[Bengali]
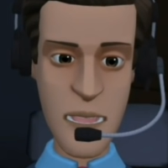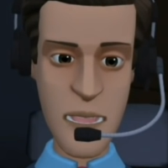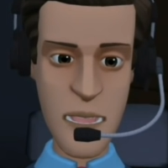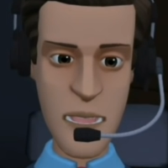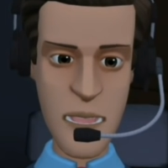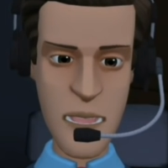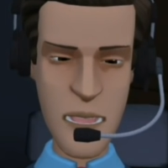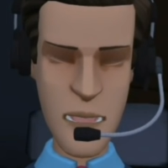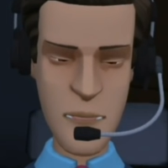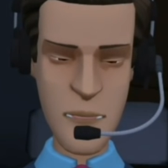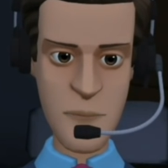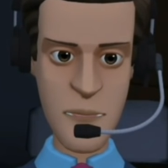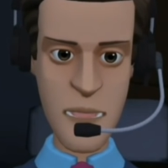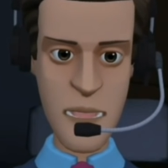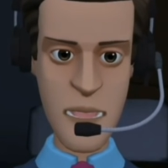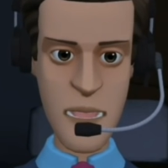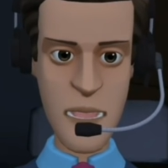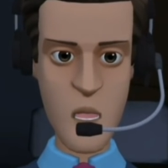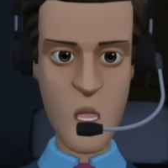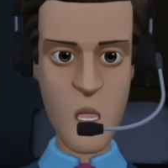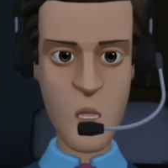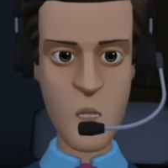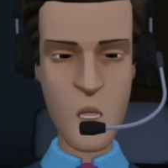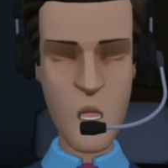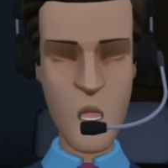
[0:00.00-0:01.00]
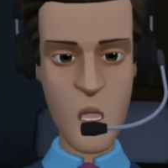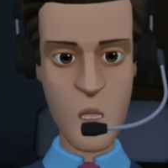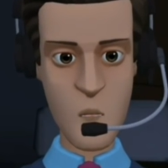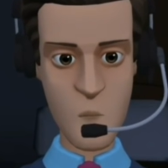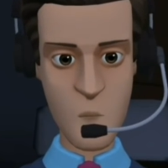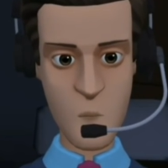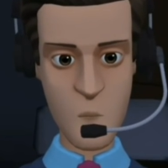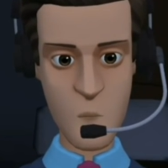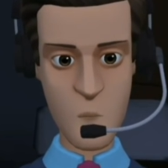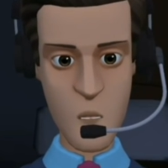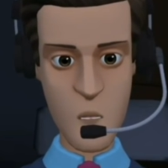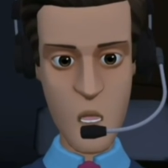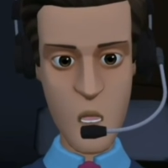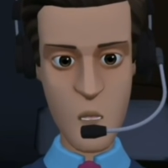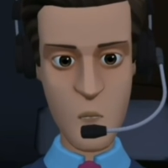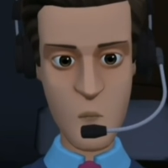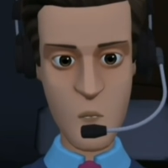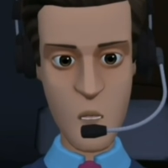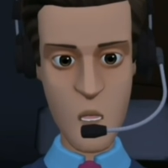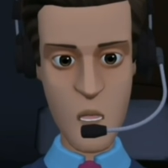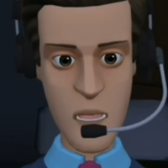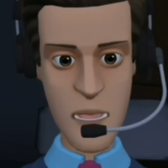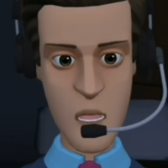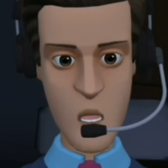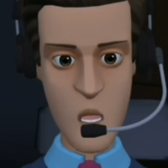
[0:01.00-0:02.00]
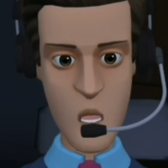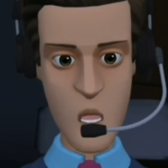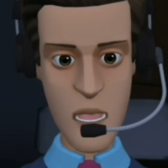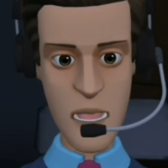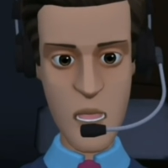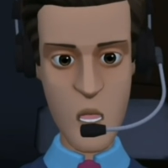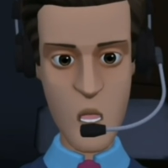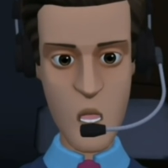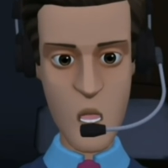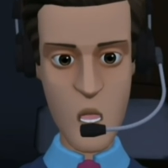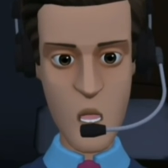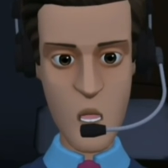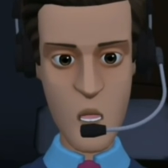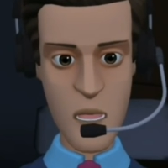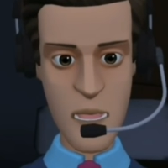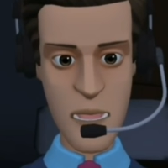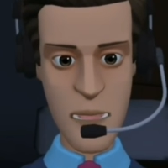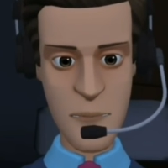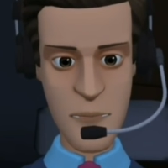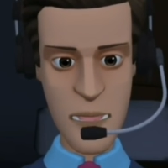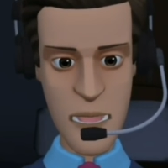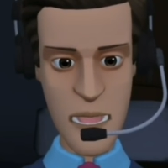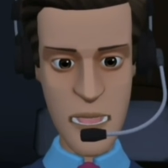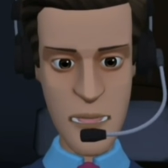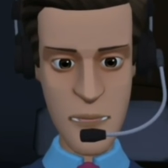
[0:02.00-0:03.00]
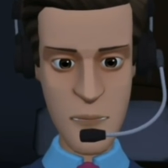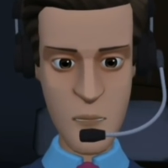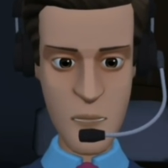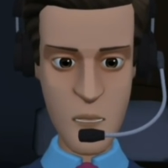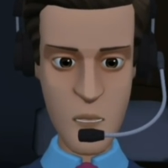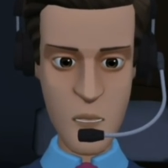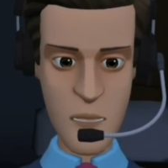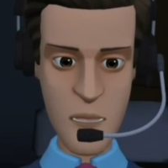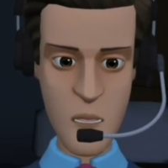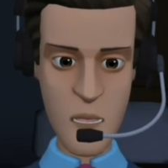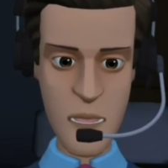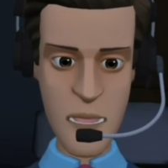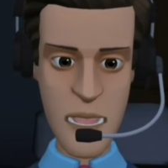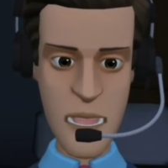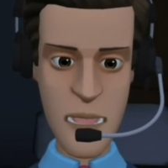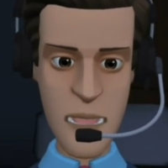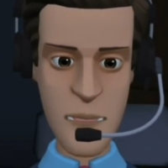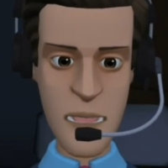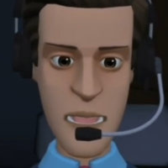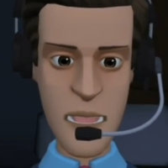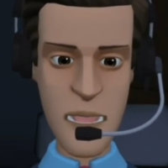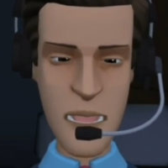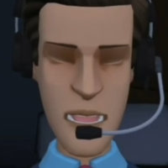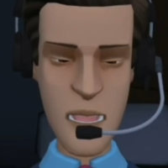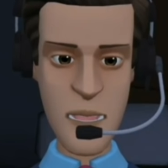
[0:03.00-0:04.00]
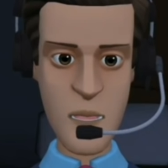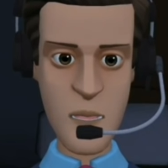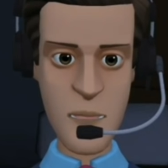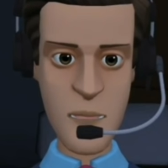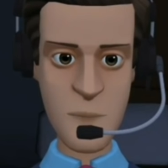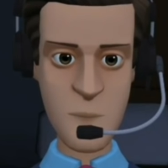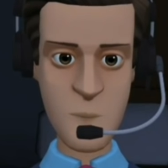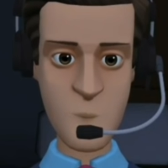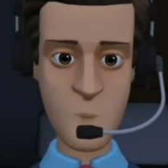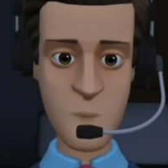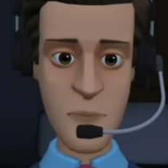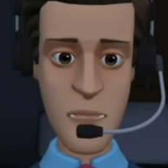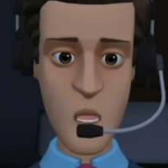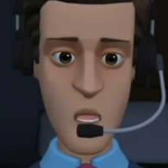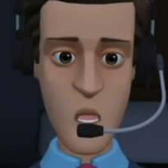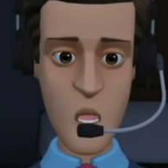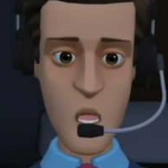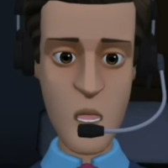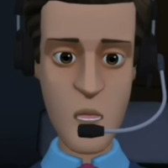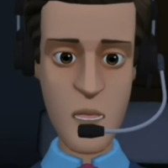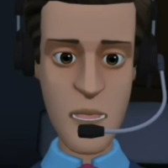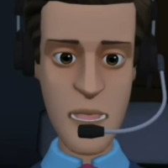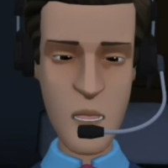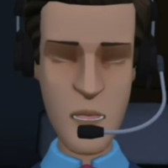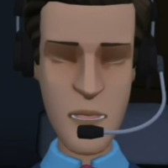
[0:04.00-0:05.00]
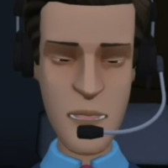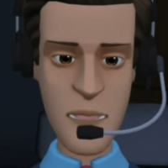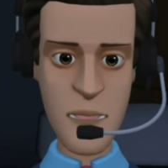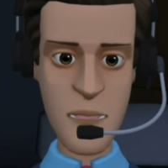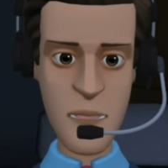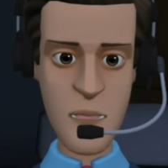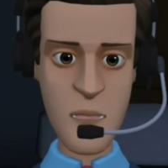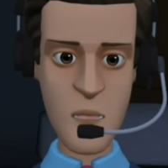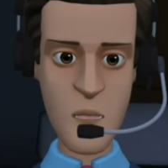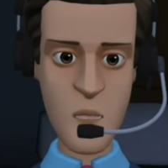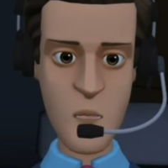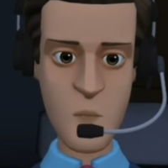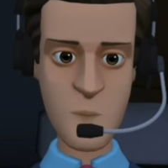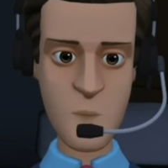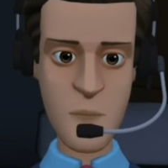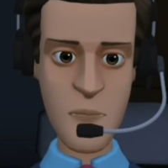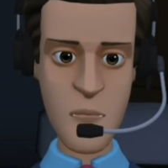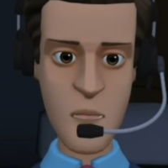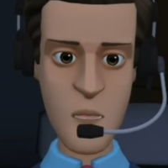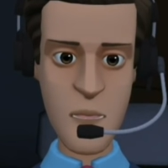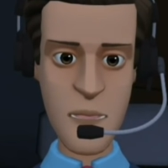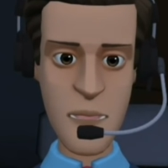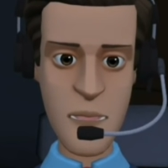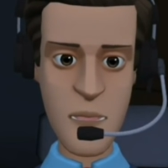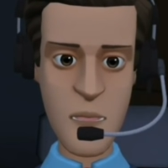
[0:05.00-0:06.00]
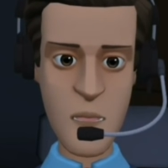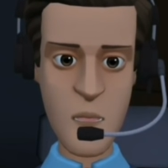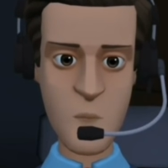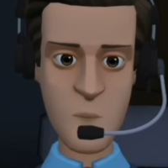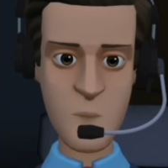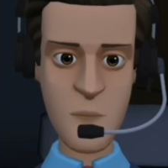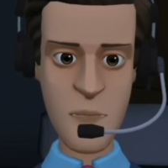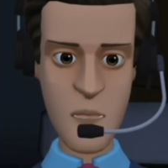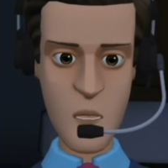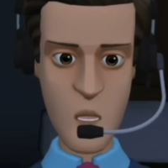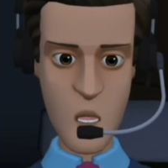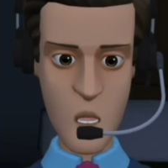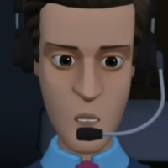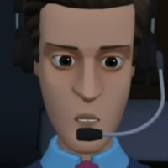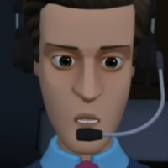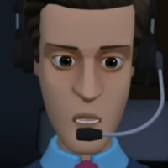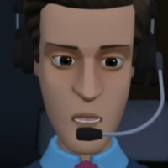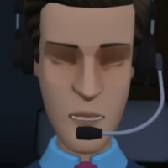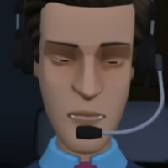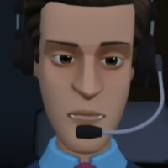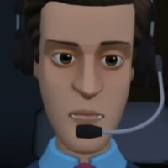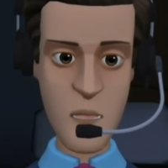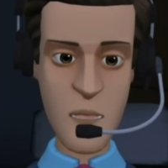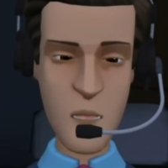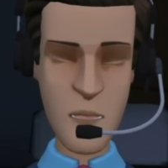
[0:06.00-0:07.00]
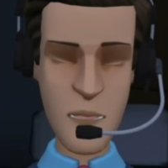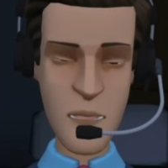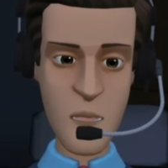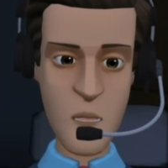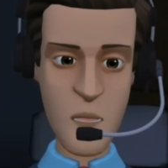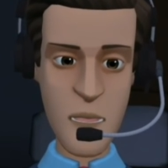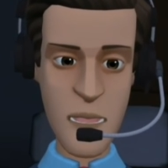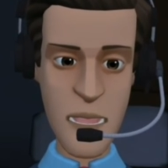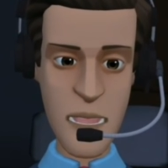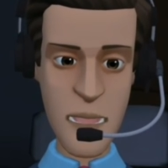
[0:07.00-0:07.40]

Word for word: ইস্টবেঙ্গলের যারা দেশীয় স্কোয়াড যারা গোয়া যাবে তারা তো অলরেডি একটা কোভিড টেস্ট হয়েছিল দশ তারিখ জানো